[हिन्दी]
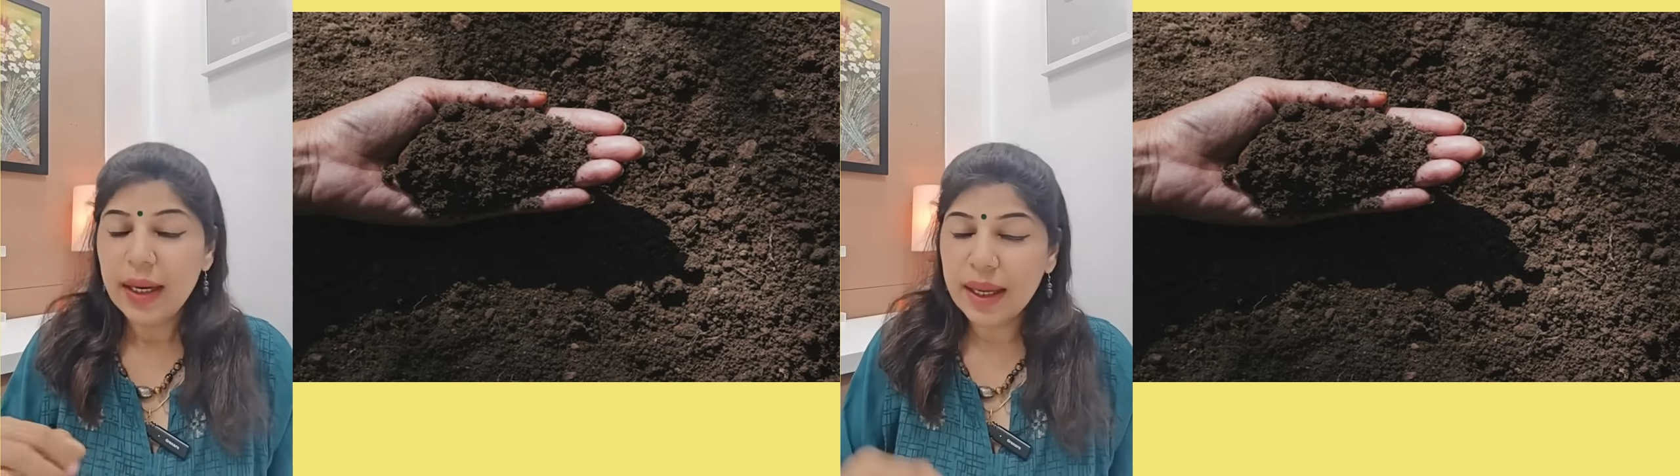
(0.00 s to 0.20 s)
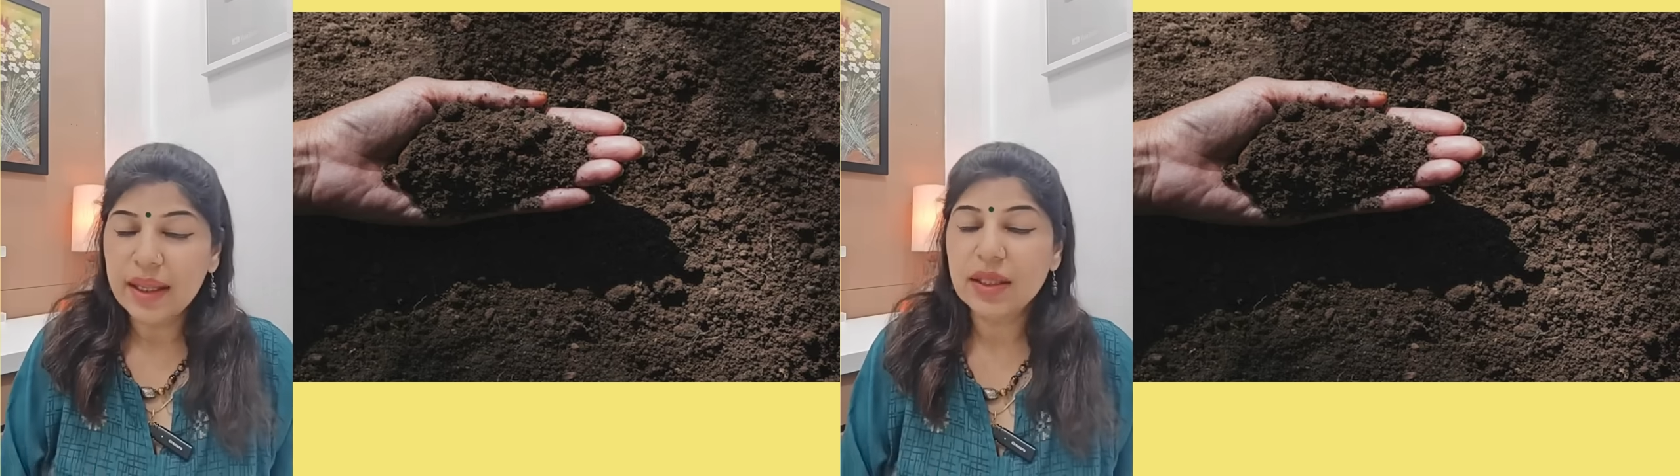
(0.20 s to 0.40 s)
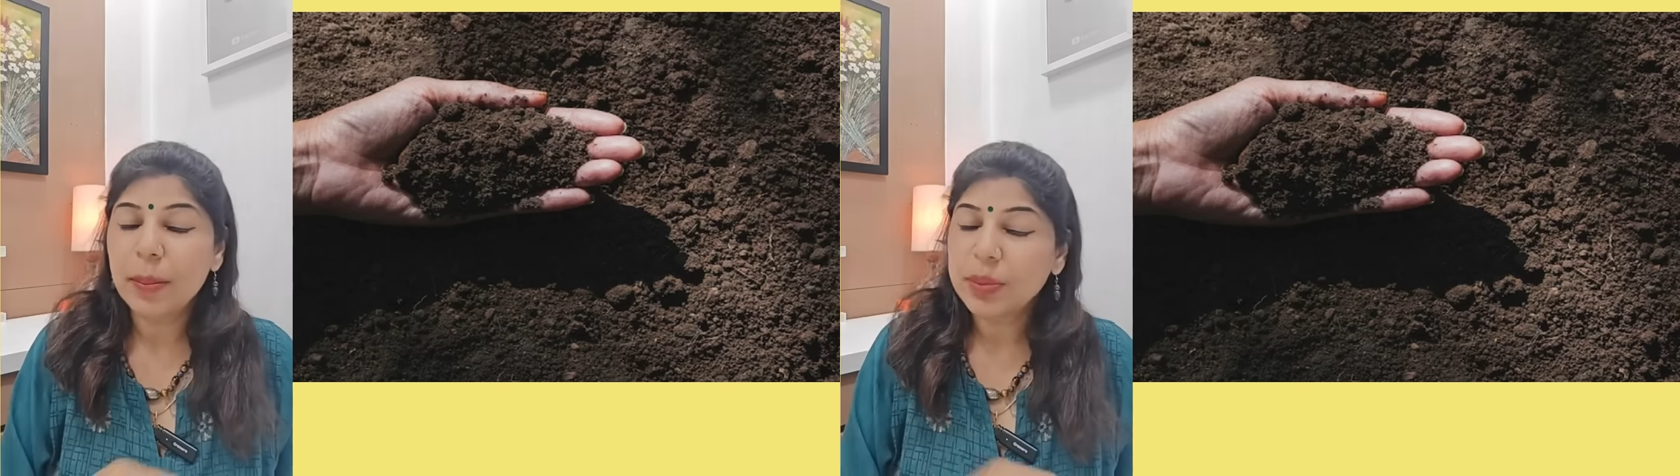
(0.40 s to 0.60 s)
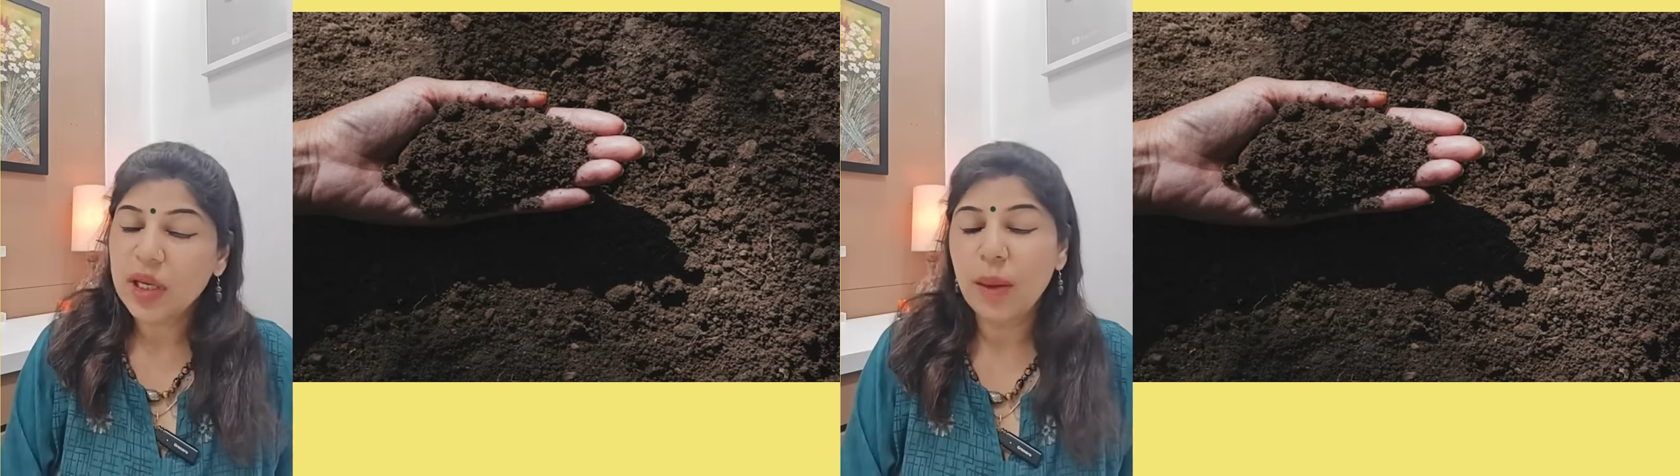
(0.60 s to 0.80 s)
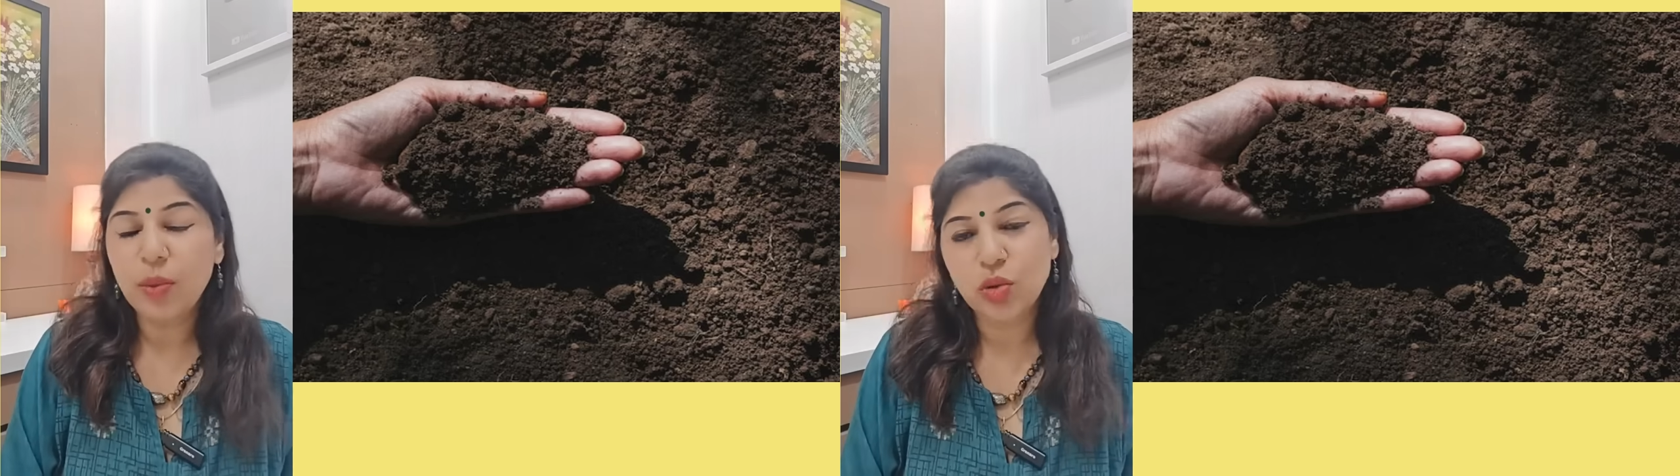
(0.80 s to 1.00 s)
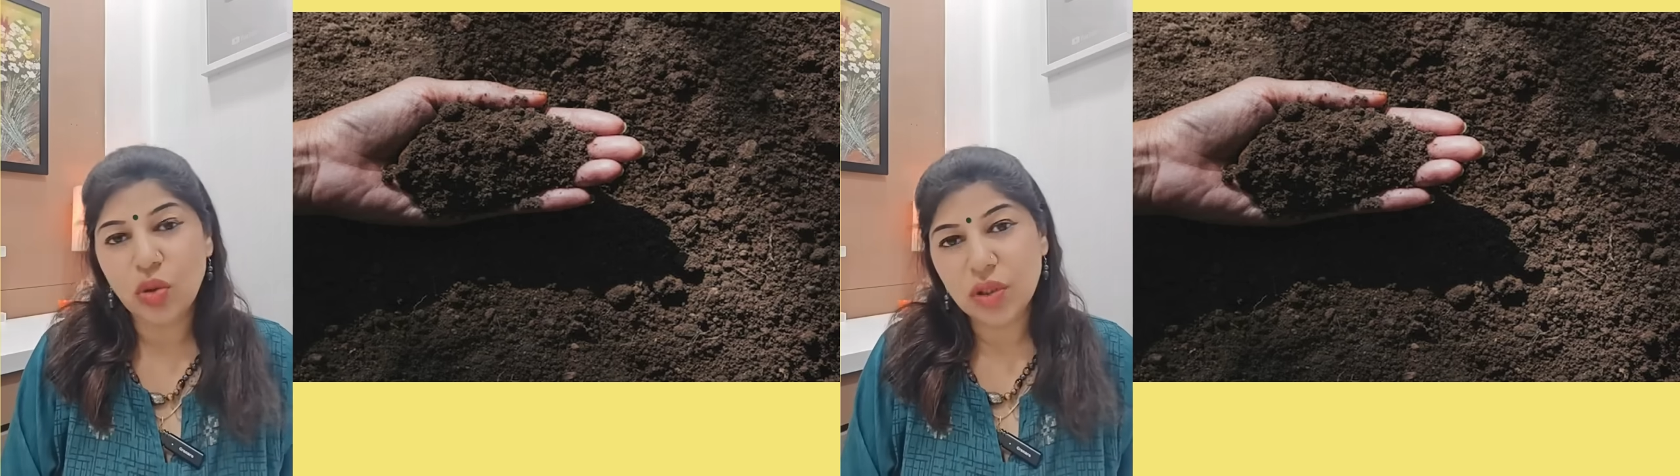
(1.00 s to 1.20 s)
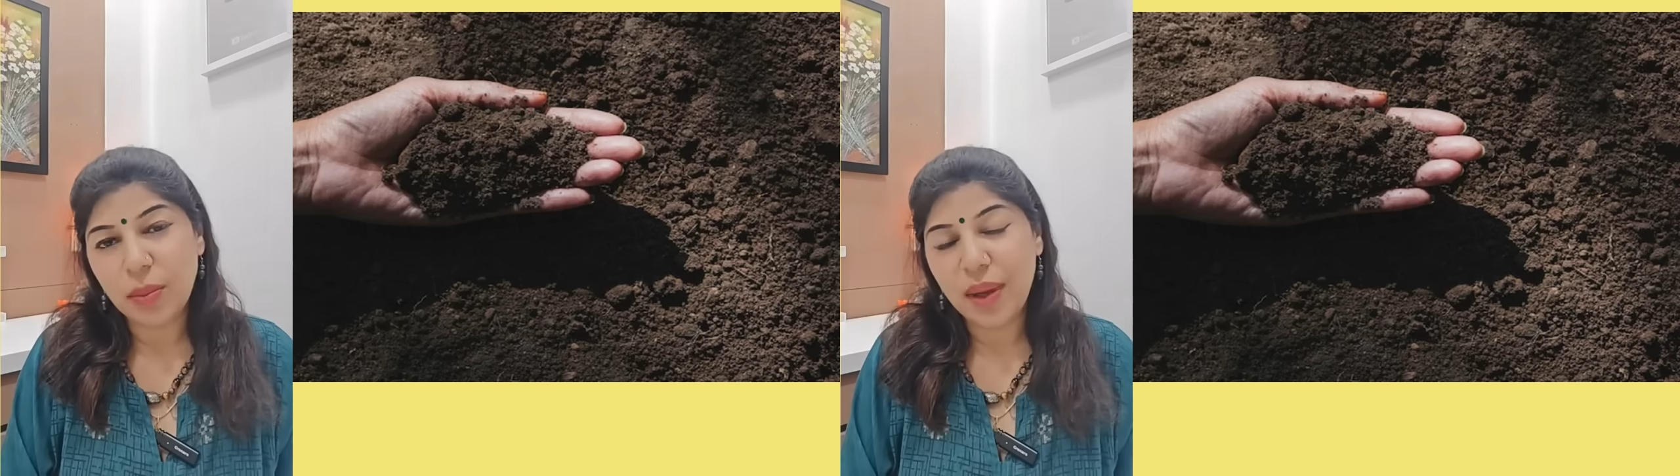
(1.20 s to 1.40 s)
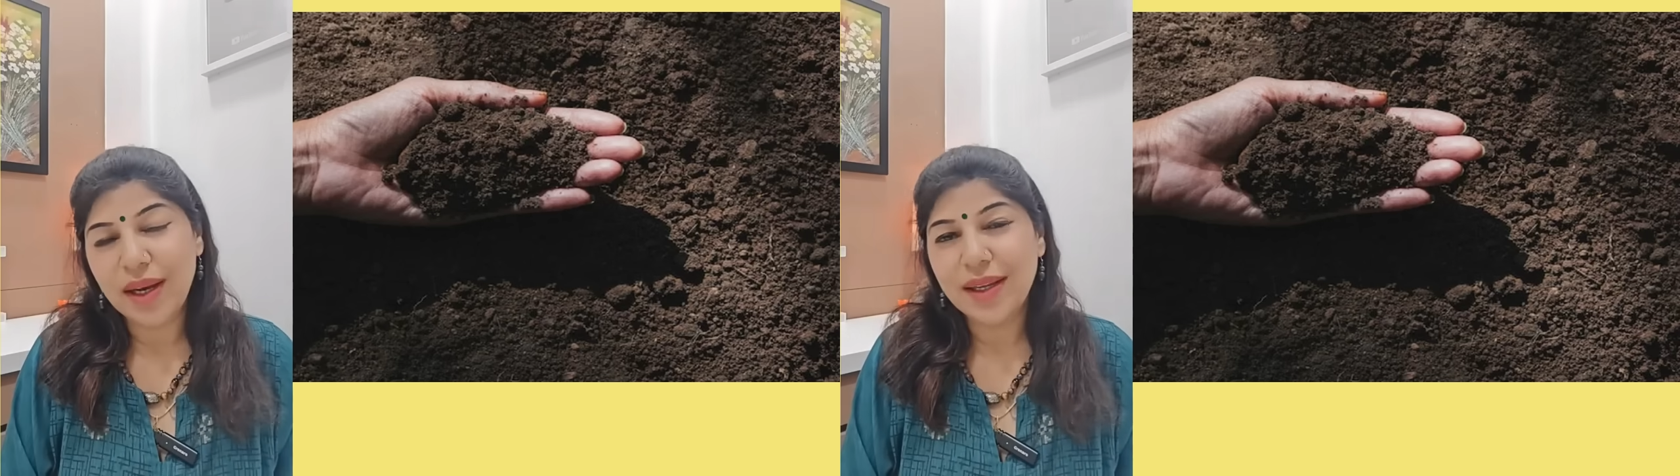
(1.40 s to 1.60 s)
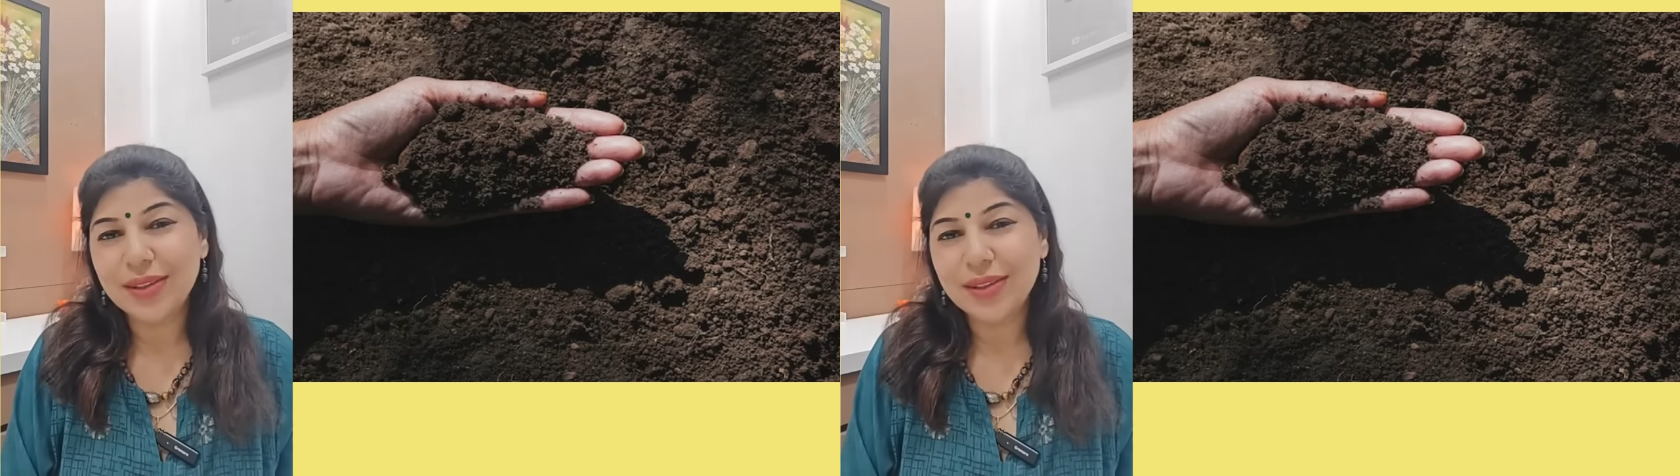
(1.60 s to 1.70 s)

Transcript: लेकिन तब तक आप उसको संभाल